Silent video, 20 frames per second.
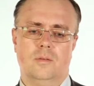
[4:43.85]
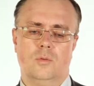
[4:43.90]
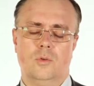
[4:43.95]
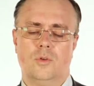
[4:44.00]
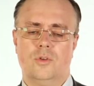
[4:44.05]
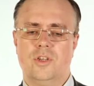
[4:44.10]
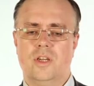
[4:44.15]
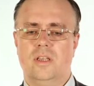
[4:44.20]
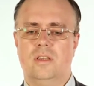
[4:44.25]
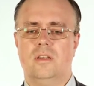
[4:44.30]

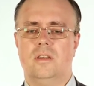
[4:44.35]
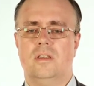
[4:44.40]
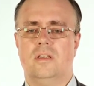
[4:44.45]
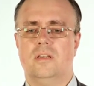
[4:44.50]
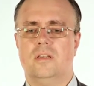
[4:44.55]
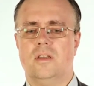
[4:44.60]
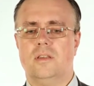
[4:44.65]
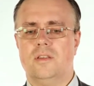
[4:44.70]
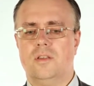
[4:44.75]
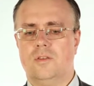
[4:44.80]

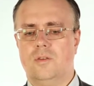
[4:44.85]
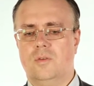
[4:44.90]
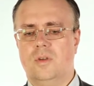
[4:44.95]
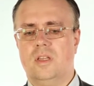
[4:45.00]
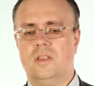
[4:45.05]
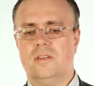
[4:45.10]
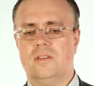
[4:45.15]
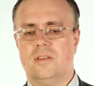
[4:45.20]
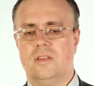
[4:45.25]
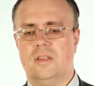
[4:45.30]
улучшение
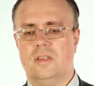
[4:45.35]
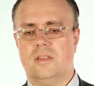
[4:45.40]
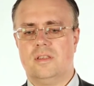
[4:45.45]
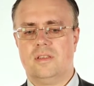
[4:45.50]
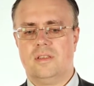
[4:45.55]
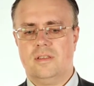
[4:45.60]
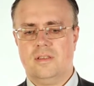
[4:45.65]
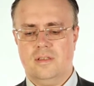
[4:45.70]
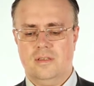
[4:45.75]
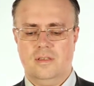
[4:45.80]
ситуации
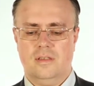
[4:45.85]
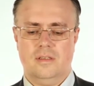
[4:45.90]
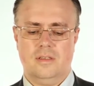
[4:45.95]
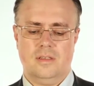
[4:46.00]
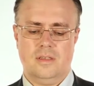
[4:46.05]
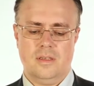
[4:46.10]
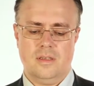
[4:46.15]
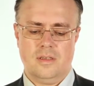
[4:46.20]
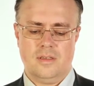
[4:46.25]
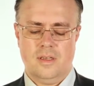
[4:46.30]
с
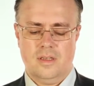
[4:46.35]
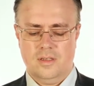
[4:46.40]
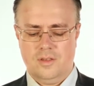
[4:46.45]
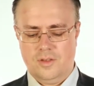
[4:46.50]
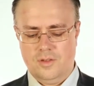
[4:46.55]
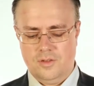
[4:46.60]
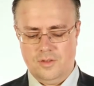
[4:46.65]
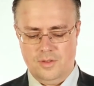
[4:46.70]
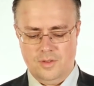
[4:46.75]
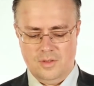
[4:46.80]
э,
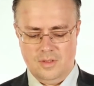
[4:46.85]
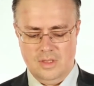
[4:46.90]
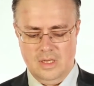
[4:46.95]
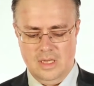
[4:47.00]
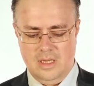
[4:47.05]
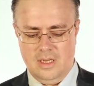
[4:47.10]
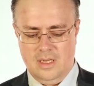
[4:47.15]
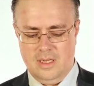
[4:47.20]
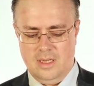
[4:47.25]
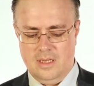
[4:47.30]
занятостью
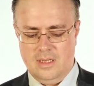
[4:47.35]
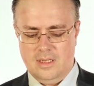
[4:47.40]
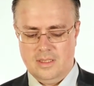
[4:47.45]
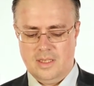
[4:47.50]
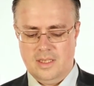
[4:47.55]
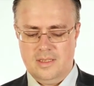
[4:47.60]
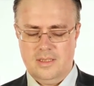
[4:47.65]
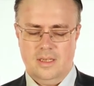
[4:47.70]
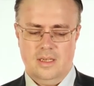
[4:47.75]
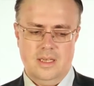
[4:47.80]

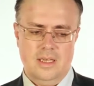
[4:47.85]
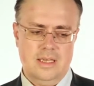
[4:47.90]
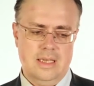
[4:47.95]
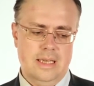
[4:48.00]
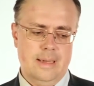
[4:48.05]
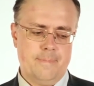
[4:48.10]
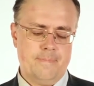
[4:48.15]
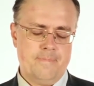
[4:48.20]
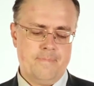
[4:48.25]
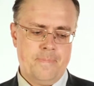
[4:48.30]

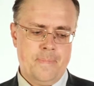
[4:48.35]
населения.